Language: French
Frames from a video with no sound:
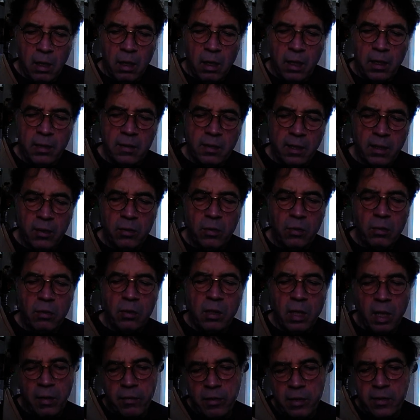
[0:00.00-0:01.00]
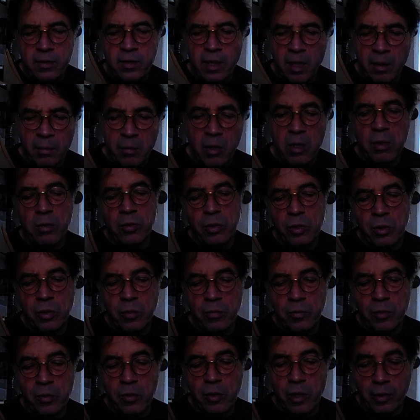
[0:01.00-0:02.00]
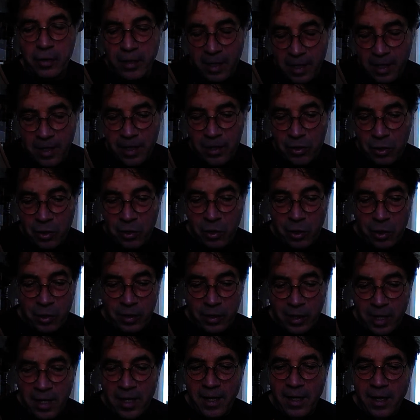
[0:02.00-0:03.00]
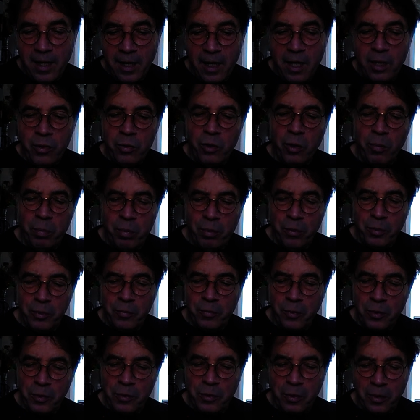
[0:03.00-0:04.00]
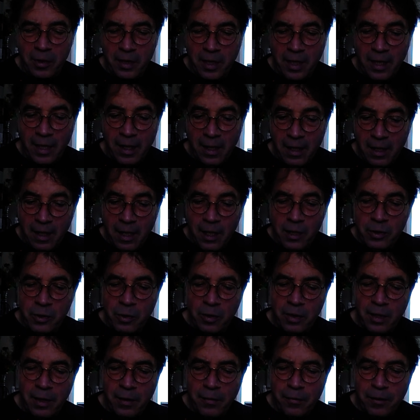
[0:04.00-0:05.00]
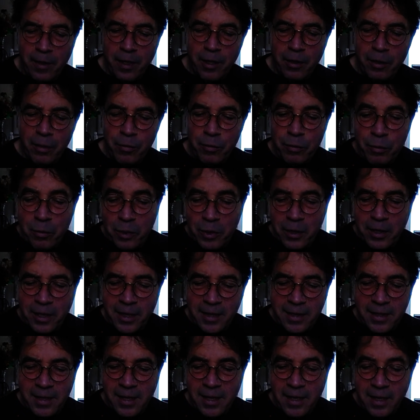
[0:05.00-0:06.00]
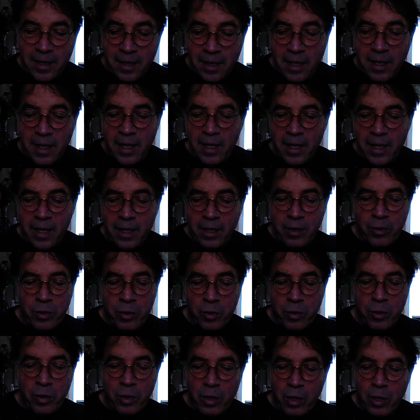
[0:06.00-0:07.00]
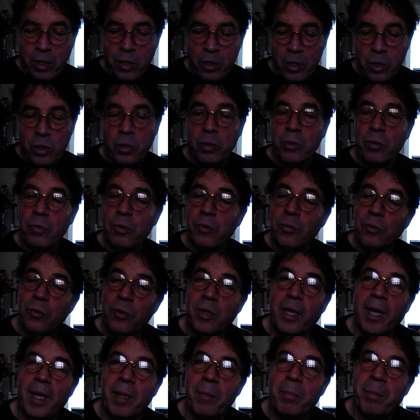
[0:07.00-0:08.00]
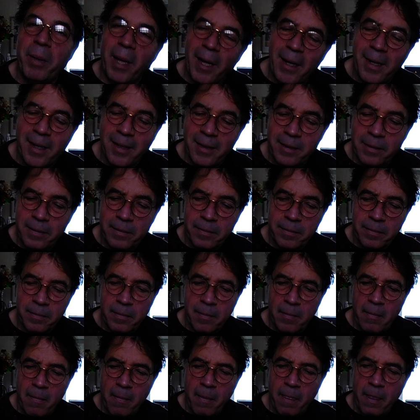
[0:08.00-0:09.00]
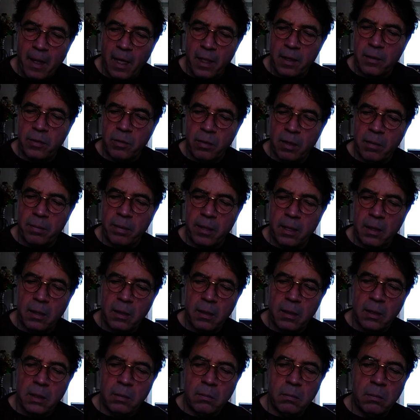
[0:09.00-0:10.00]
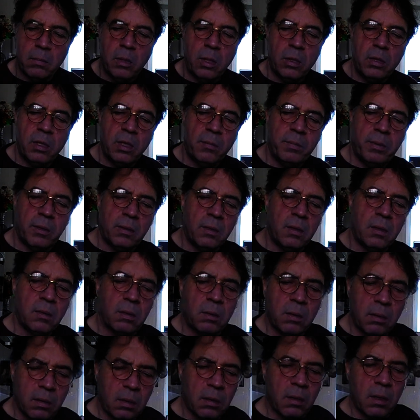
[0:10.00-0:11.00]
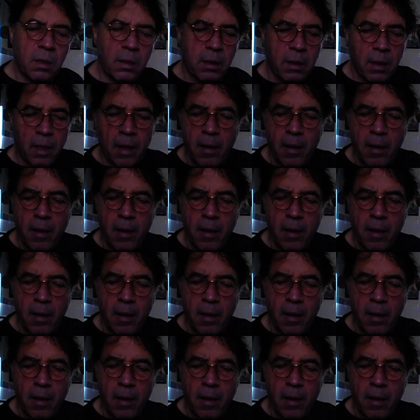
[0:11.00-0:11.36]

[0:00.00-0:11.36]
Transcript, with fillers: Laissez donc là vos serments, je vous connais, je connais de plus vos secrets, ce qui fait que vous me craignez et que je ne vous crains pas. Alasco, pas. Maudit petit drôle.